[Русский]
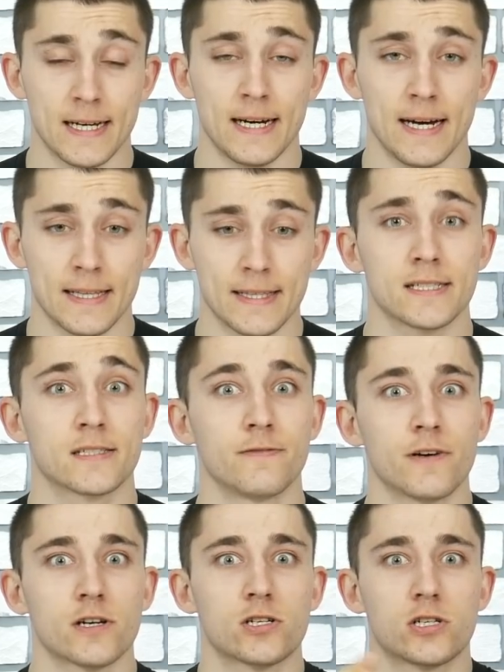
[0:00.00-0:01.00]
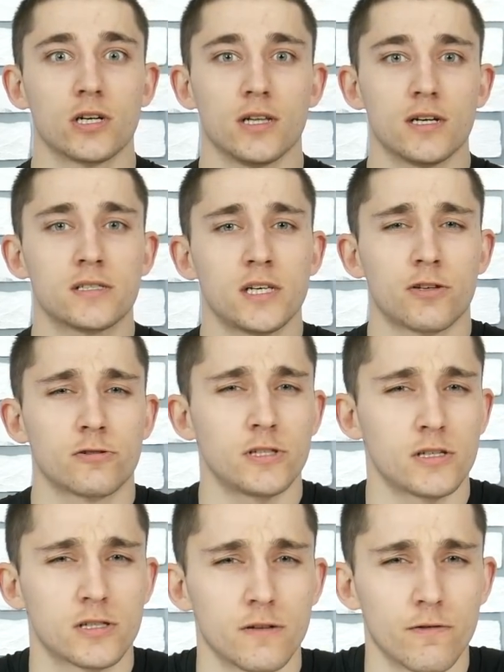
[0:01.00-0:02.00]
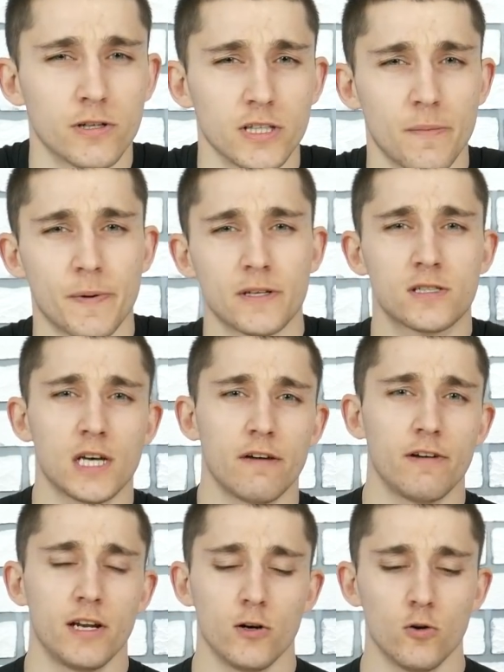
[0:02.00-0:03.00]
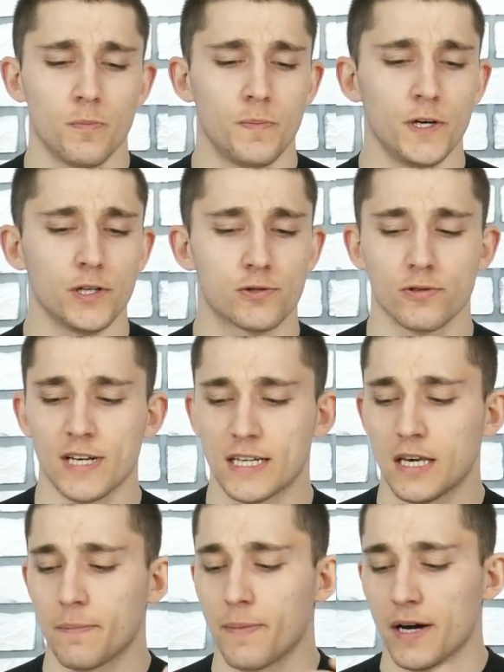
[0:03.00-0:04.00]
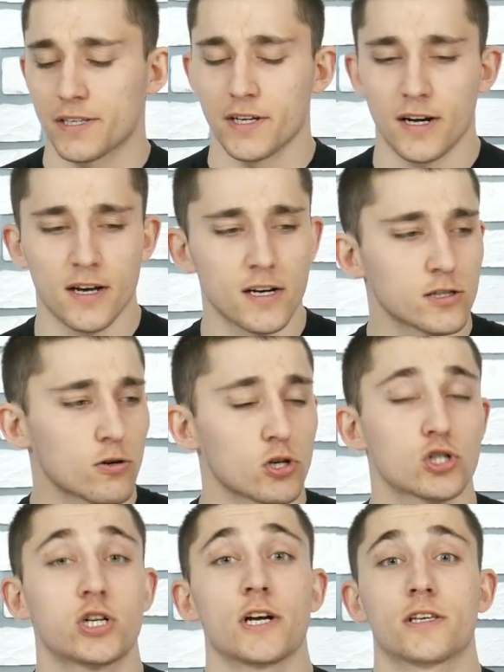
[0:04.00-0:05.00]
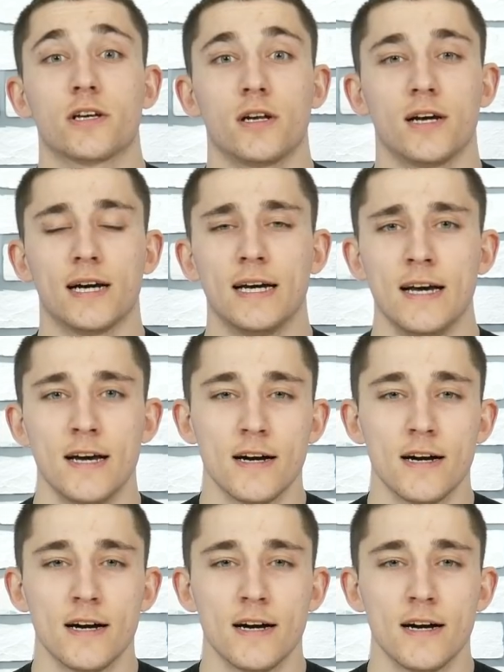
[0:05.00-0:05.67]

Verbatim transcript: это свершилось, да, друзья? Сегодня представили убийцу, нагибателя, разрушителя.